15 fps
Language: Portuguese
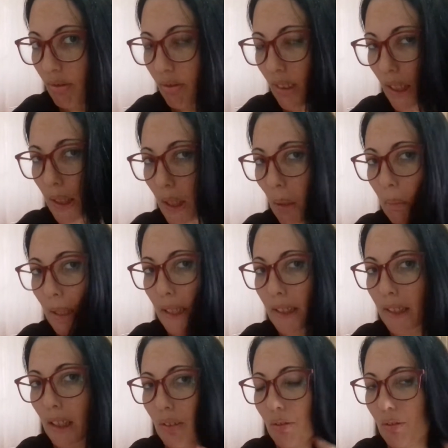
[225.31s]
ele tá bem
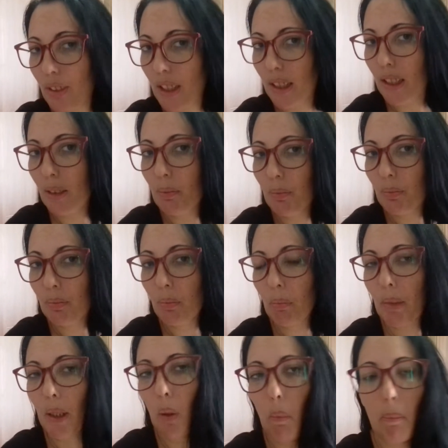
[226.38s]
sem vida,
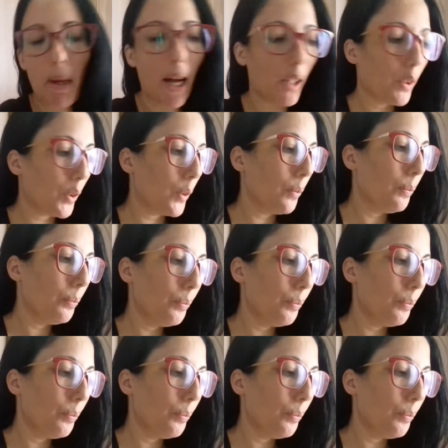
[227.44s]
bem opaco.